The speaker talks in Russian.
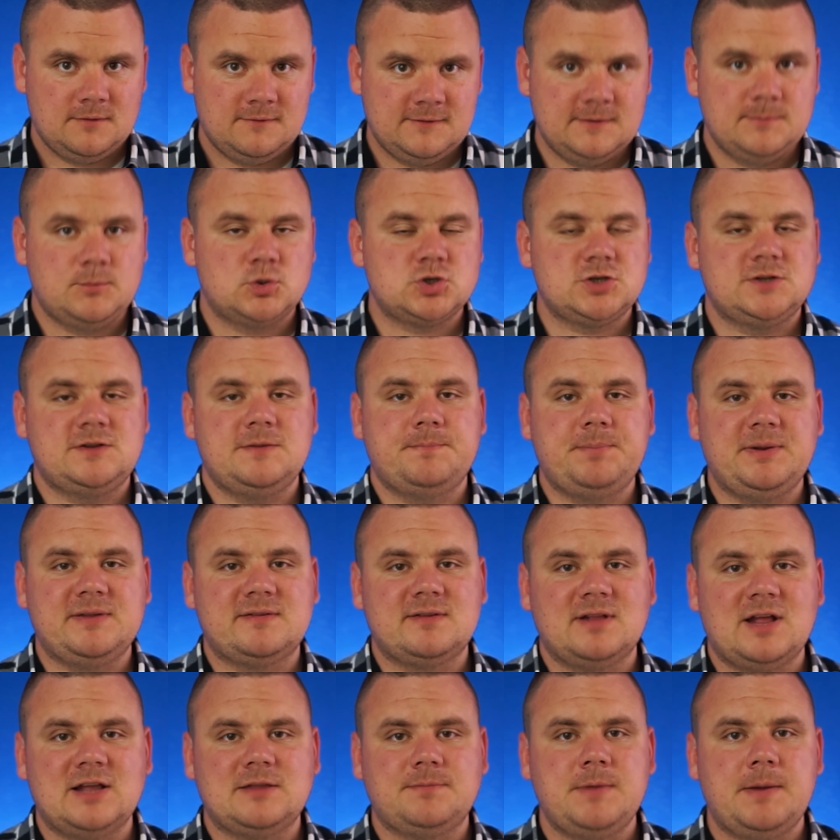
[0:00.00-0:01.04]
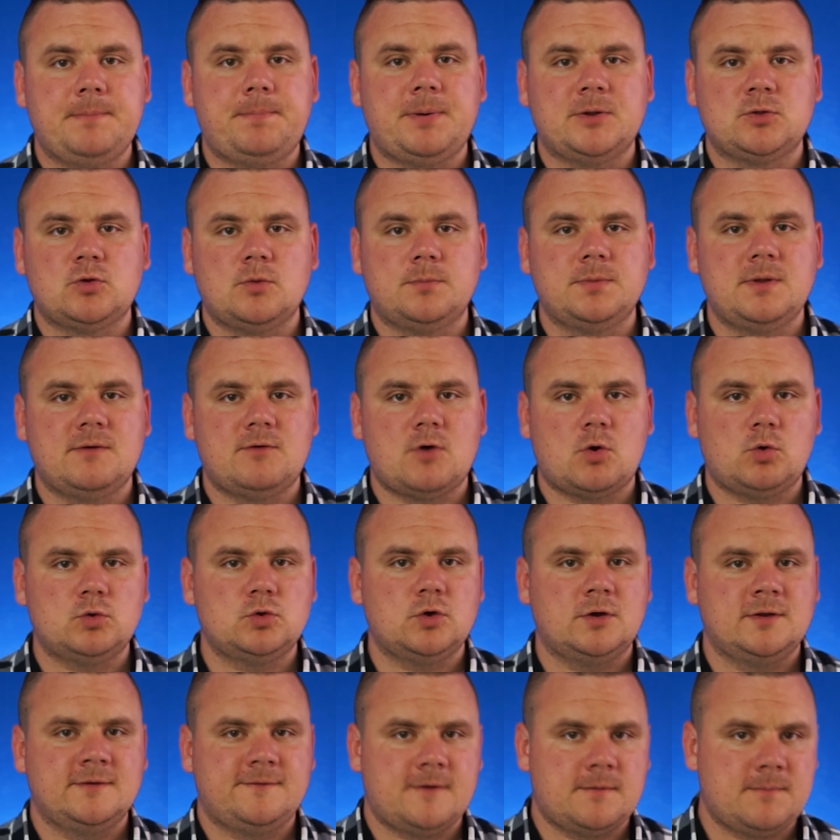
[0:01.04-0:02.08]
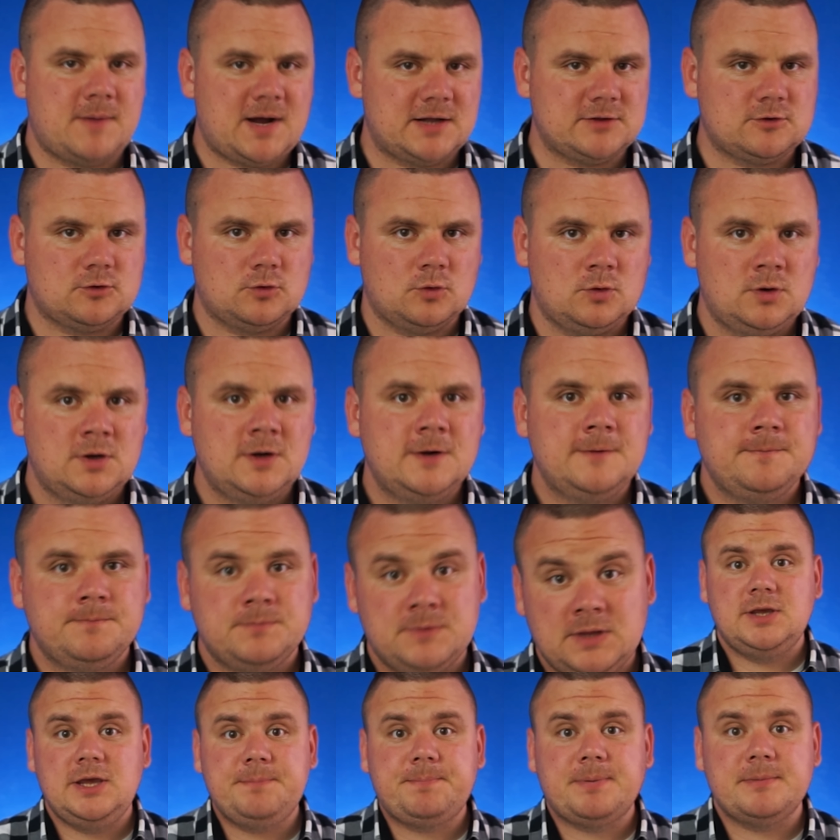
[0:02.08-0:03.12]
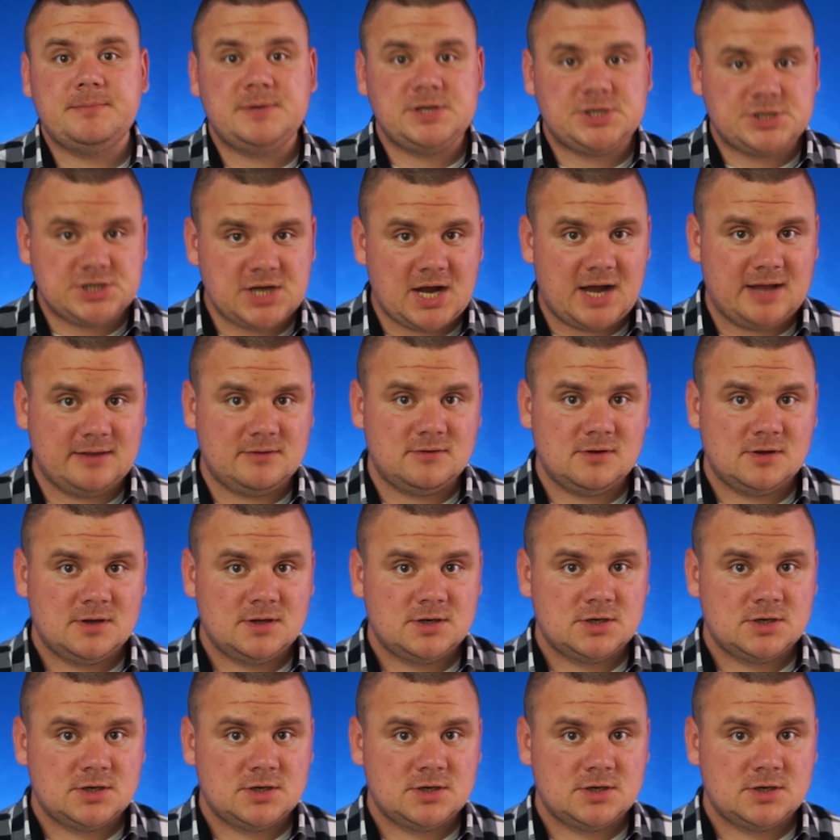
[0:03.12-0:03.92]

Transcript: Вы можете присылать мне подобного рода информацию и помечать,